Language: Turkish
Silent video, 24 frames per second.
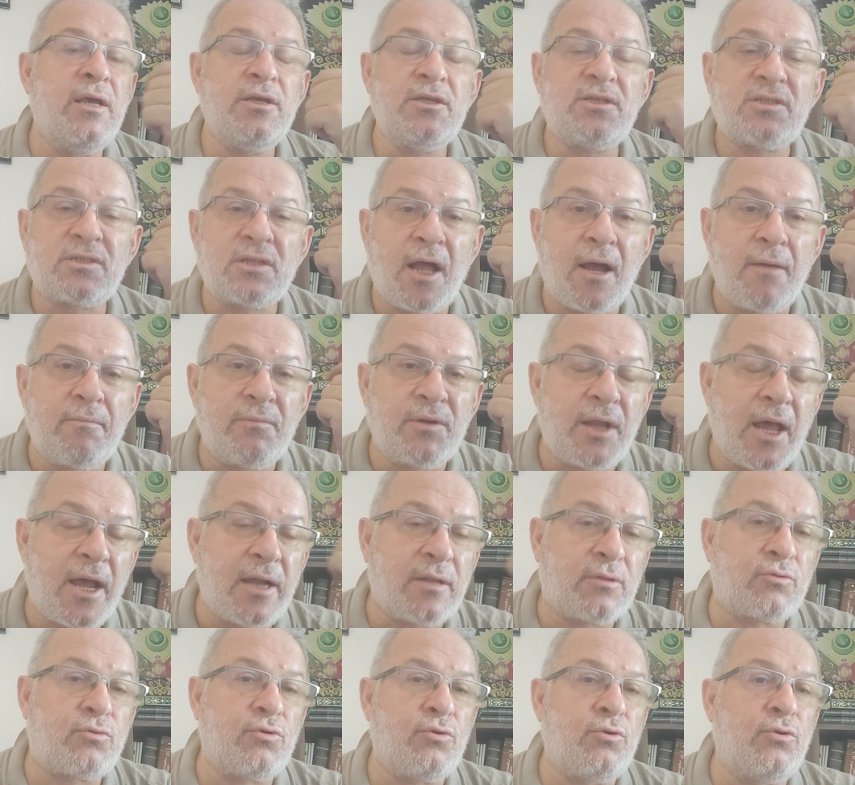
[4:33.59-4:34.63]
İslam'ın
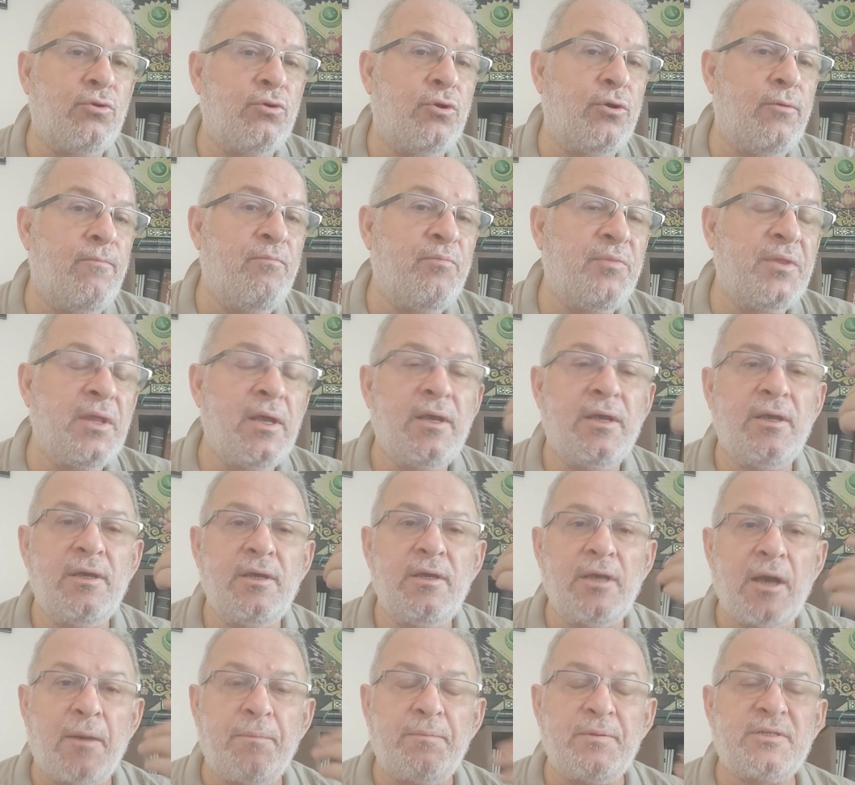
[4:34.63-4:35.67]
her türlü e,
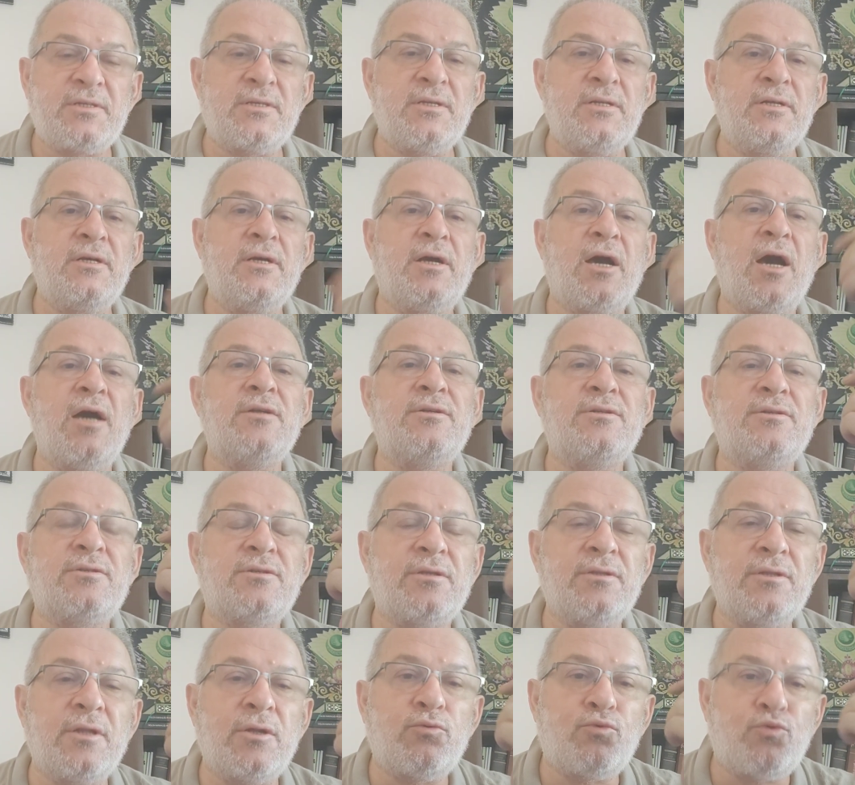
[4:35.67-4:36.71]
yapısının
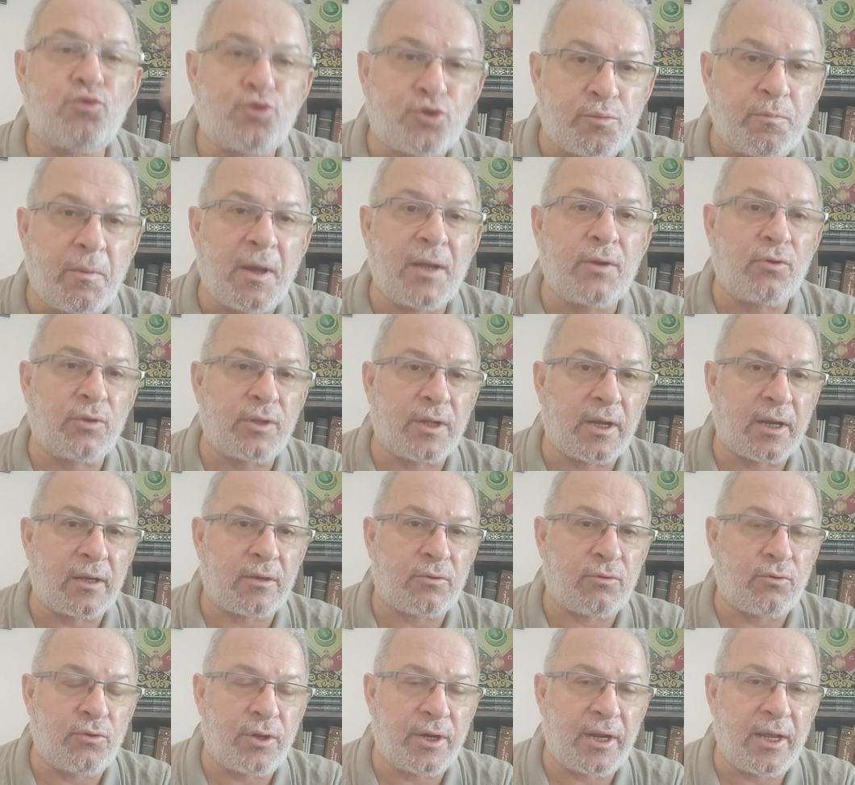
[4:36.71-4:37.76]
karşısında düşman
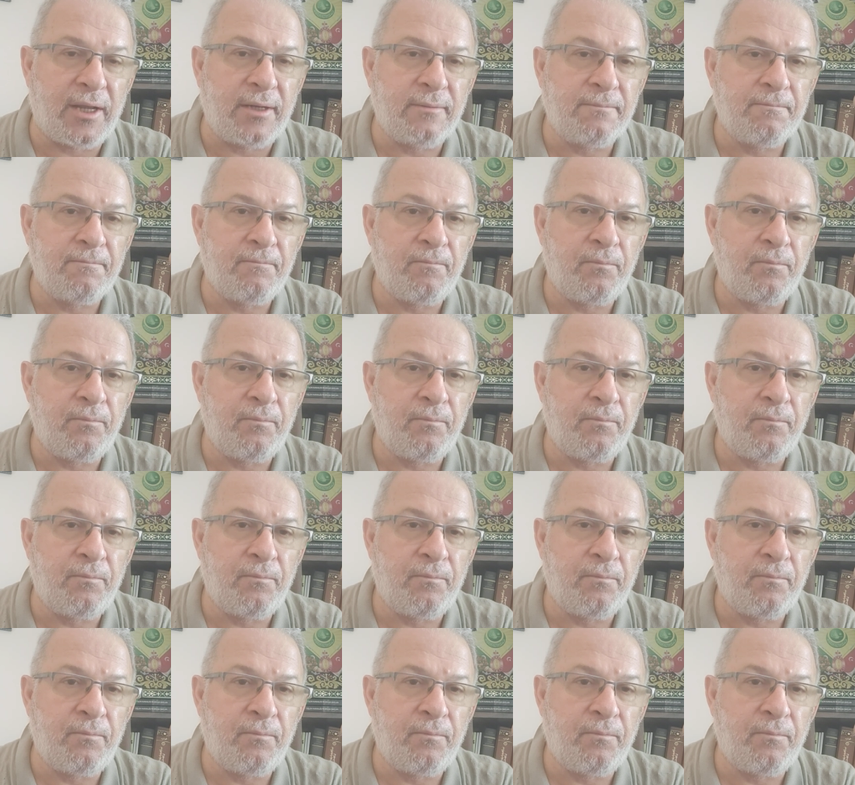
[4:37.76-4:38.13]
olarak gören